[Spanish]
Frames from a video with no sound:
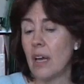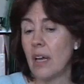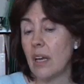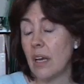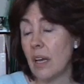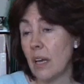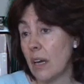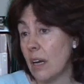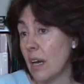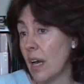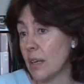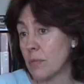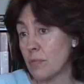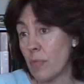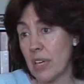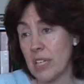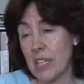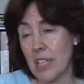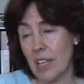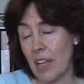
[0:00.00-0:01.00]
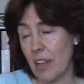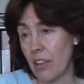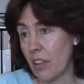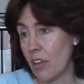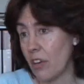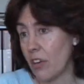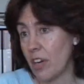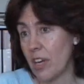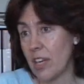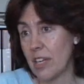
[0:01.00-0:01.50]
eh, las
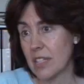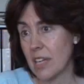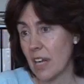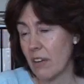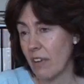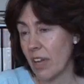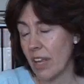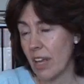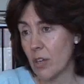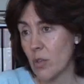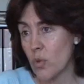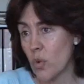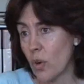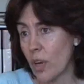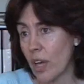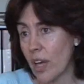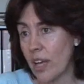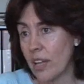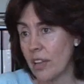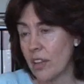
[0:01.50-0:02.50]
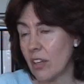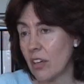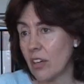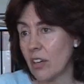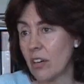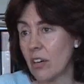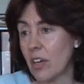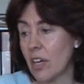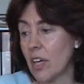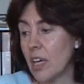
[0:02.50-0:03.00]
presentaciones que vayan
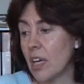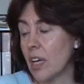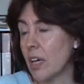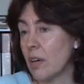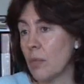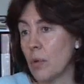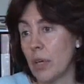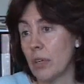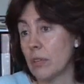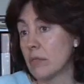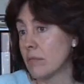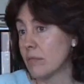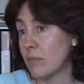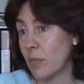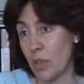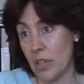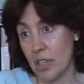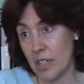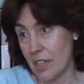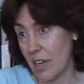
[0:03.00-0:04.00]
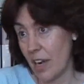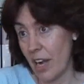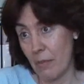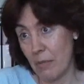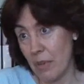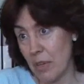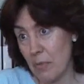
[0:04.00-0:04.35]
surgiendo y bueno, pues ahora